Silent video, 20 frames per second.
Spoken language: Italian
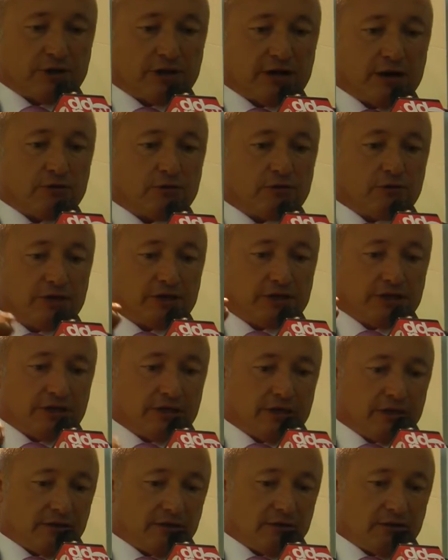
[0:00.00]
porterà 8
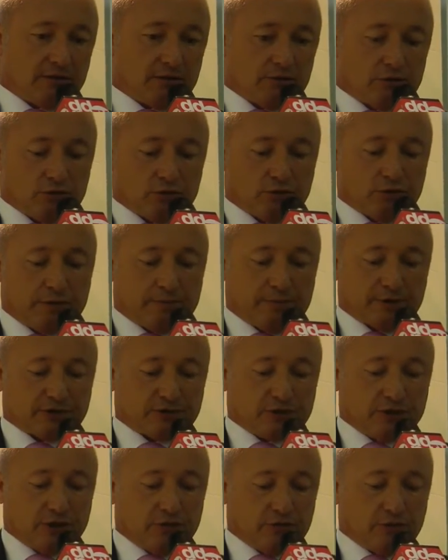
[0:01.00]
litri con una
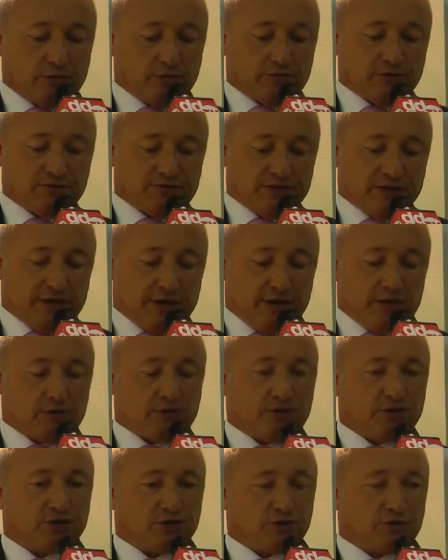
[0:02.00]
pressione di un'atmosfera
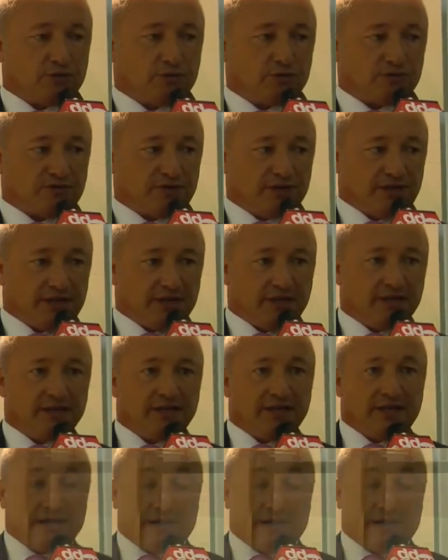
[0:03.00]
o di 5 atmosfere.